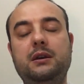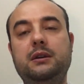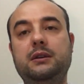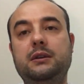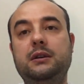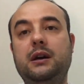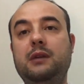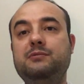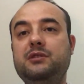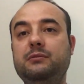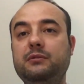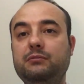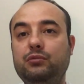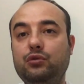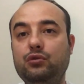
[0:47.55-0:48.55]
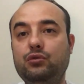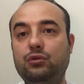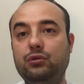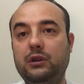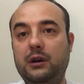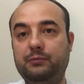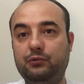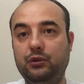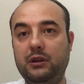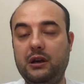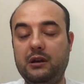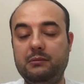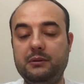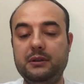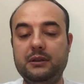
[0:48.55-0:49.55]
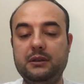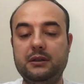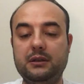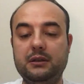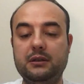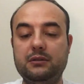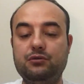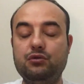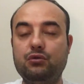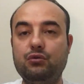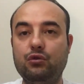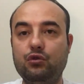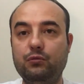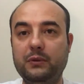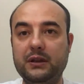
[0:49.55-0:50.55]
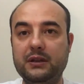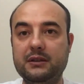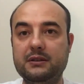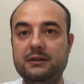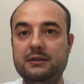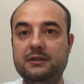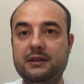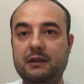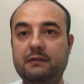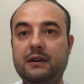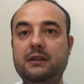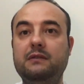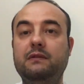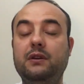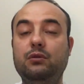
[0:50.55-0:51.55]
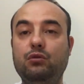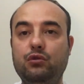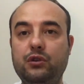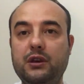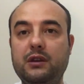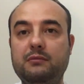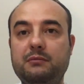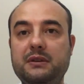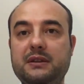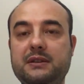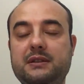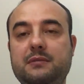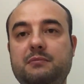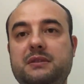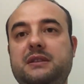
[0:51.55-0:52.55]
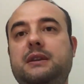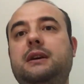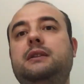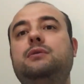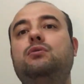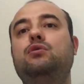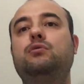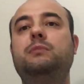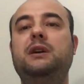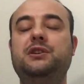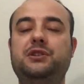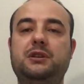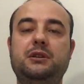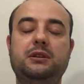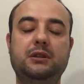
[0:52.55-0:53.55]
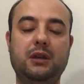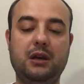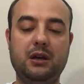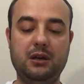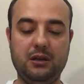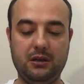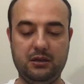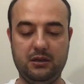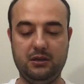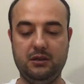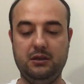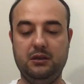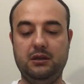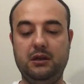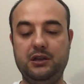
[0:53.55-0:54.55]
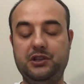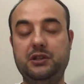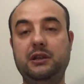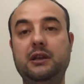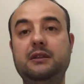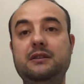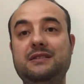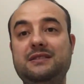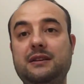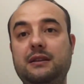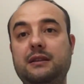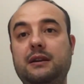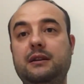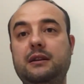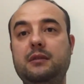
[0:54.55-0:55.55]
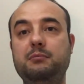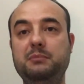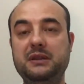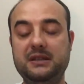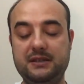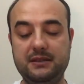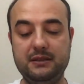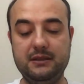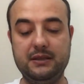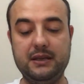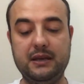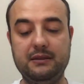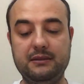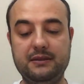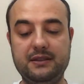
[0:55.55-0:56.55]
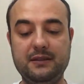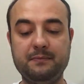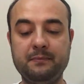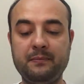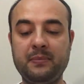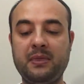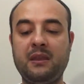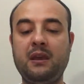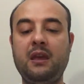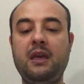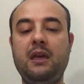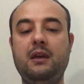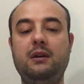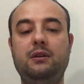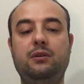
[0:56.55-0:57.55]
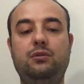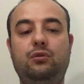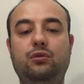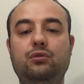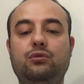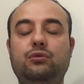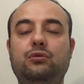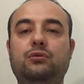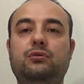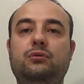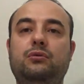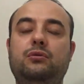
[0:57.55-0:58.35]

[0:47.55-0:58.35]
Ee, amcamın büyük kolu Abdullah abi e, çok okumayı seven ve okuyan birisi. Bize hani okuma aşkını da e, aşılayan insanlardan birisidir kendisi. Onun